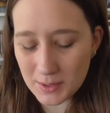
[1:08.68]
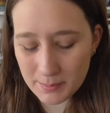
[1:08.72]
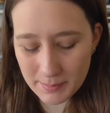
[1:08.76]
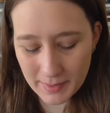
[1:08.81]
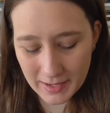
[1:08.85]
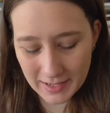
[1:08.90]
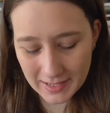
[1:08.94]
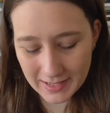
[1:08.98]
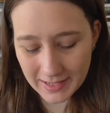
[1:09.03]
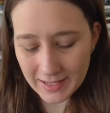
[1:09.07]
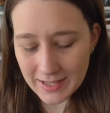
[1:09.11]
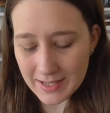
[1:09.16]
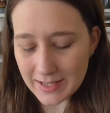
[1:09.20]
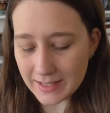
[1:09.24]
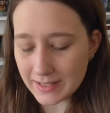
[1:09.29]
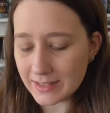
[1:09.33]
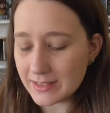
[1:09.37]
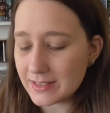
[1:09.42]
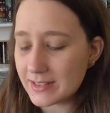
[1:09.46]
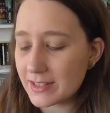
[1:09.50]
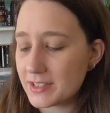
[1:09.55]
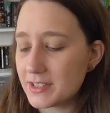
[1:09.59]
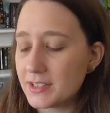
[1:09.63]
grave je
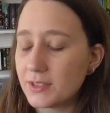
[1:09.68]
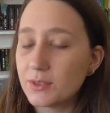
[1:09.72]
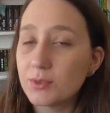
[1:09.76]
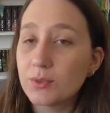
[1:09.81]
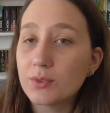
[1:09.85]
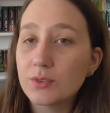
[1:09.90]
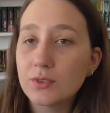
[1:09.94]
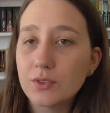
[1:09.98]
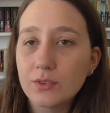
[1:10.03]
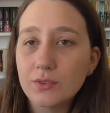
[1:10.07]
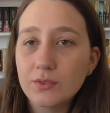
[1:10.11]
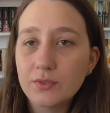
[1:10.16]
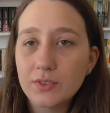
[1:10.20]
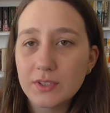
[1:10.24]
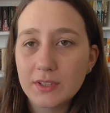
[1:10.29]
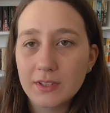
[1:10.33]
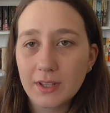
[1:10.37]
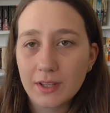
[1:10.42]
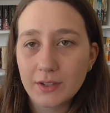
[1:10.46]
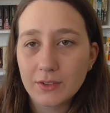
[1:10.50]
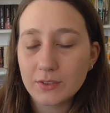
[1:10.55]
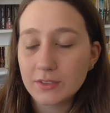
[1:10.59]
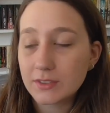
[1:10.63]
il s'agit donc de
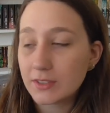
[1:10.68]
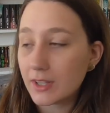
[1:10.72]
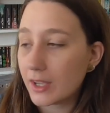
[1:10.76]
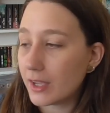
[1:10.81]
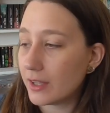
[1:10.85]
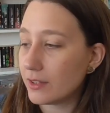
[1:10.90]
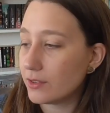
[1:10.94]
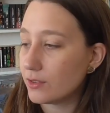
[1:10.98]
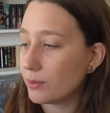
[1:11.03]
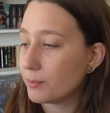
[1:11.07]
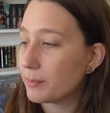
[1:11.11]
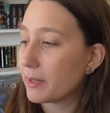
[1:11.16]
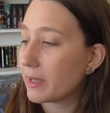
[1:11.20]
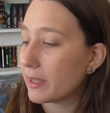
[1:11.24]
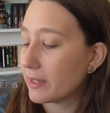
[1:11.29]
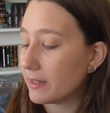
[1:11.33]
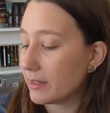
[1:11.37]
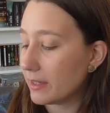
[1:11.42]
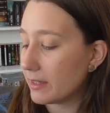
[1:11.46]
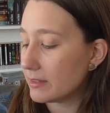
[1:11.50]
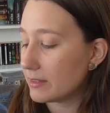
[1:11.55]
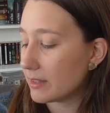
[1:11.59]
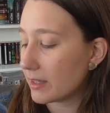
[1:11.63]
Vita Nostra de
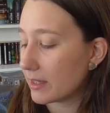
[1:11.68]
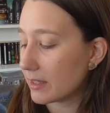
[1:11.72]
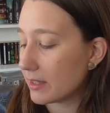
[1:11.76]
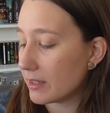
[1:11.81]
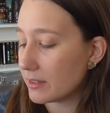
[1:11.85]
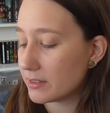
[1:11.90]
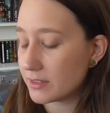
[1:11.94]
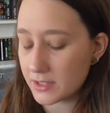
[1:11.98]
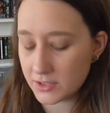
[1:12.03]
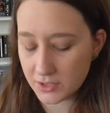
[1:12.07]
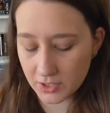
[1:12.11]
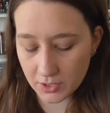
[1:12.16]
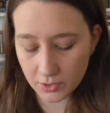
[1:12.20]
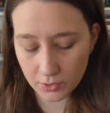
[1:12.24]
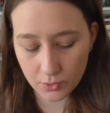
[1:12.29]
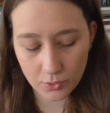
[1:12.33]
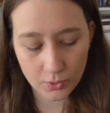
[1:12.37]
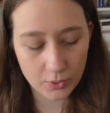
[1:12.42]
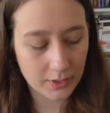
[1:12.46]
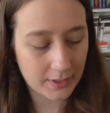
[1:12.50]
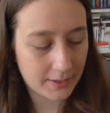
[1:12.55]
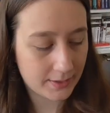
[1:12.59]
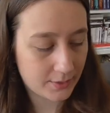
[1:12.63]
Marina et Sergei
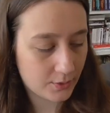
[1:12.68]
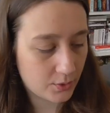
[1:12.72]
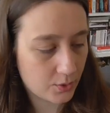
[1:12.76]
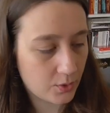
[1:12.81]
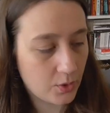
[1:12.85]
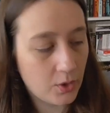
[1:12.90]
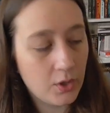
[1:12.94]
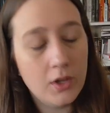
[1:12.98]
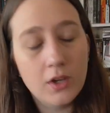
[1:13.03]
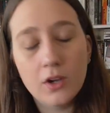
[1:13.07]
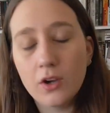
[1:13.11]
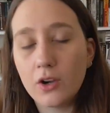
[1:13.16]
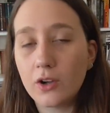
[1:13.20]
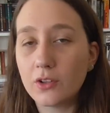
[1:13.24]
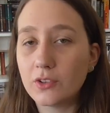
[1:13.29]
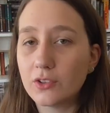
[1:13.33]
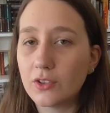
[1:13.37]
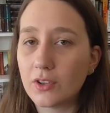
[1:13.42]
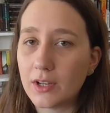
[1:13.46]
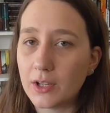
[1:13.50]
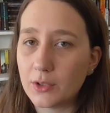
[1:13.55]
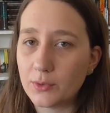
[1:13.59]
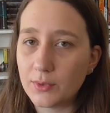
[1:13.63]
Diachenko et de
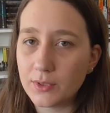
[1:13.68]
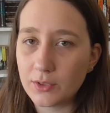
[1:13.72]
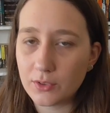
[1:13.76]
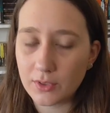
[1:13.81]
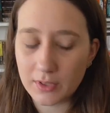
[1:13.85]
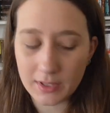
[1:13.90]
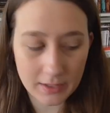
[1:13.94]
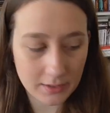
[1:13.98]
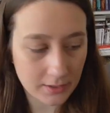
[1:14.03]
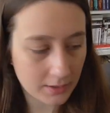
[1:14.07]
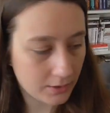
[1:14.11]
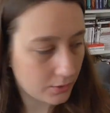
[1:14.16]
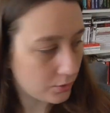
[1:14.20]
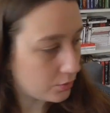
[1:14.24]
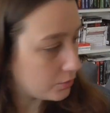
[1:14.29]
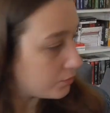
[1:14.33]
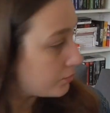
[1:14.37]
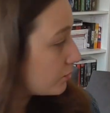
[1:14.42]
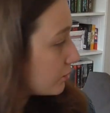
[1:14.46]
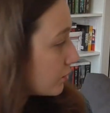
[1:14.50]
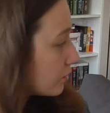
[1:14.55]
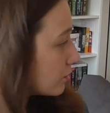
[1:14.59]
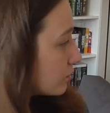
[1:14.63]
Entends la nuit de Catherine
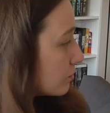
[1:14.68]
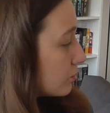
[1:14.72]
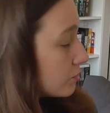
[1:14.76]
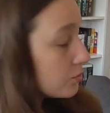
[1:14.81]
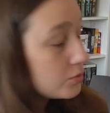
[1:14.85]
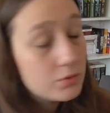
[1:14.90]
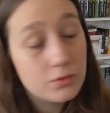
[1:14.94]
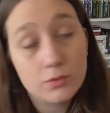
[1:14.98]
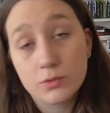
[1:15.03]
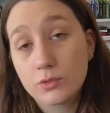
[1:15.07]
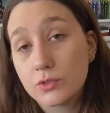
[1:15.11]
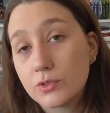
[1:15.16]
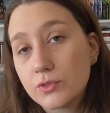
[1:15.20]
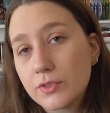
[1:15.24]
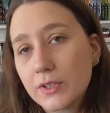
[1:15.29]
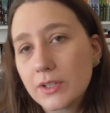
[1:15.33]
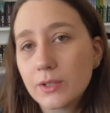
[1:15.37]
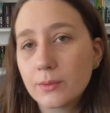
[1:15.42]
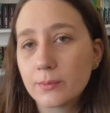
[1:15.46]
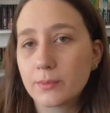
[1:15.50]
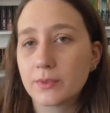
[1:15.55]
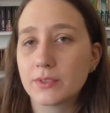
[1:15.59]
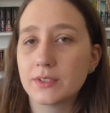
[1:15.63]
Dufour du coup je
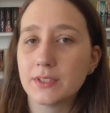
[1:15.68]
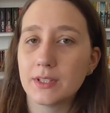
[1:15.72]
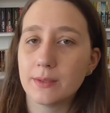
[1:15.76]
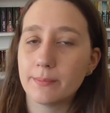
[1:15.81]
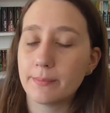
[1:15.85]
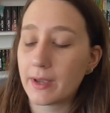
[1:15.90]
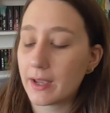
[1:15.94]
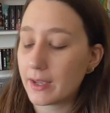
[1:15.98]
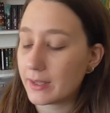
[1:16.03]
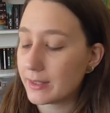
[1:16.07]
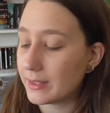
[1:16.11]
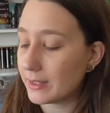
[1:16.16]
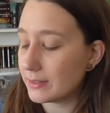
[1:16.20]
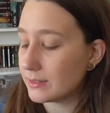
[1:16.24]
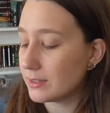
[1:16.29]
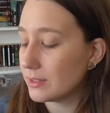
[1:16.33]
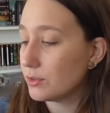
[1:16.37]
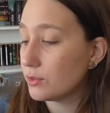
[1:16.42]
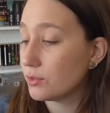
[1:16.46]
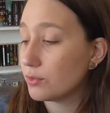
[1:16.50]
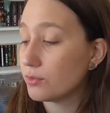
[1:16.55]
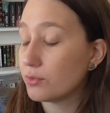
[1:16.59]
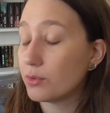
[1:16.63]
vais commencer par
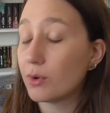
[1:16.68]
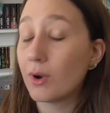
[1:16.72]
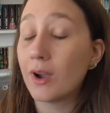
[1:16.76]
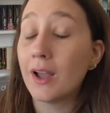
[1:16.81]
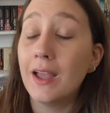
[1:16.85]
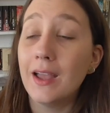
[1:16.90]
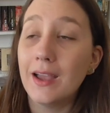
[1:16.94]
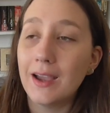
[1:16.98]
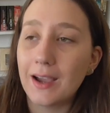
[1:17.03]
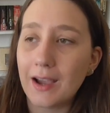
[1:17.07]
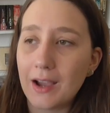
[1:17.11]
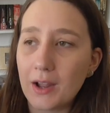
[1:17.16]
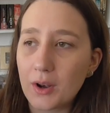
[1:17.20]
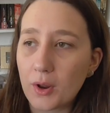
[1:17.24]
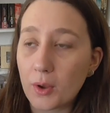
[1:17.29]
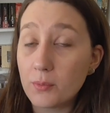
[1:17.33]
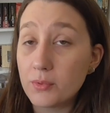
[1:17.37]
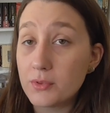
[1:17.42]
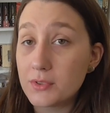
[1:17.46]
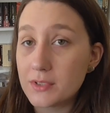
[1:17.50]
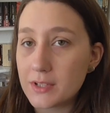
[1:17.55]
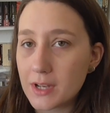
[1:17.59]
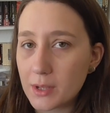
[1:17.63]
Catherine Dufour alors
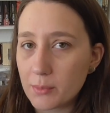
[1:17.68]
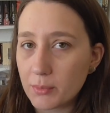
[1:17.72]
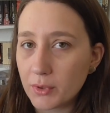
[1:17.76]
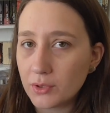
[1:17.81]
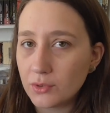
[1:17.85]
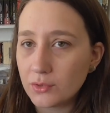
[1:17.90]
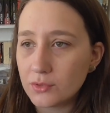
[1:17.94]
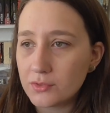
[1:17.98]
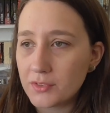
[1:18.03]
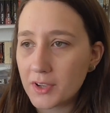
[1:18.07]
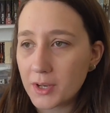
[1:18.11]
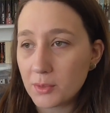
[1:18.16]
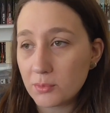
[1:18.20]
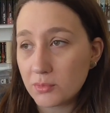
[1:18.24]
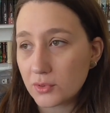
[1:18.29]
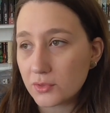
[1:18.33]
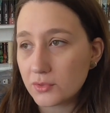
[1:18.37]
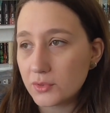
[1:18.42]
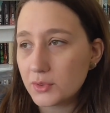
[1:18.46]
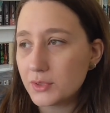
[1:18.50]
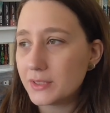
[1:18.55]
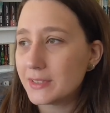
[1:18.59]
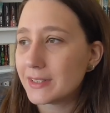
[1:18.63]
en plus la bonne nouvelle
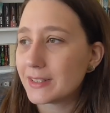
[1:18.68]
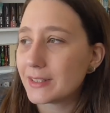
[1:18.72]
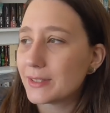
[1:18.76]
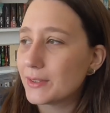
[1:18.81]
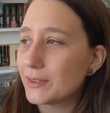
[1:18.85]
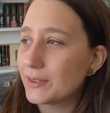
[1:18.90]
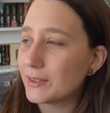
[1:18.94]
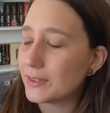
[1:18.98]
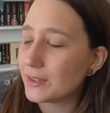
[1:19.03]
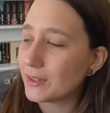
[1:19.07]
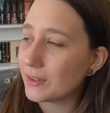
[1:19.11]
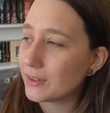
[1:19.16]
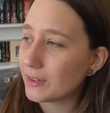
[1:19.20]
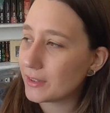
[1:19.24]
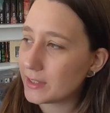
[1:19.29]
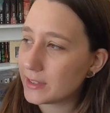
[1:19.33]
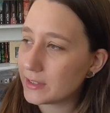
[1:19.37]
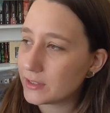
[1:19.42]
pour vous c'est que euh,